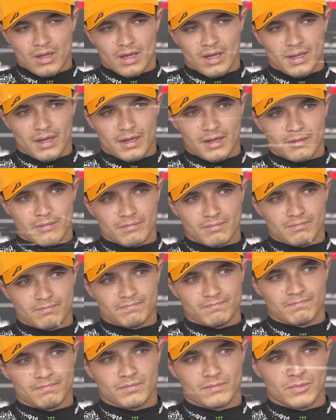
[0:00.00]

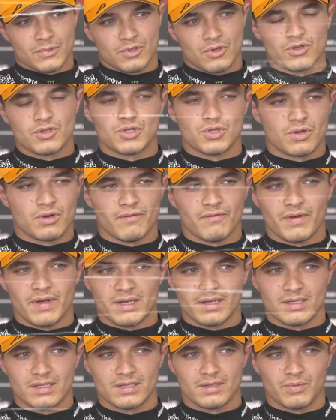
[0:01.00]
um, not too
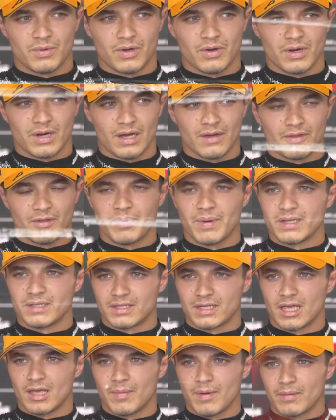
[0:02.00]
convinced. We're going to have the
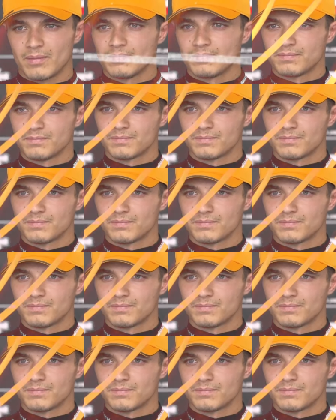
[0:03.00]
pace to keep up.